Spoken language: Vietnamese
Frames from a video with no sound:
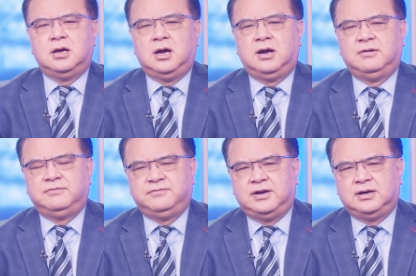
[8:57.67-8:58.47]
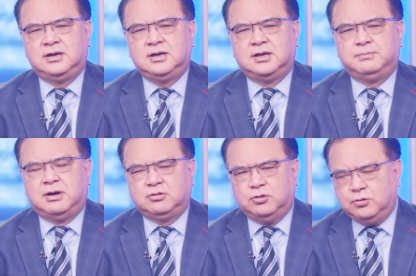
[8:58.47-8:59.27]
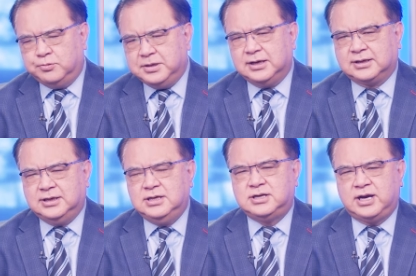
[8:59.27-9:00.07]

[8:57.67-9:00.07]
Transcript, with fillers: uh, và rất là bảo thủ cũng như là cứng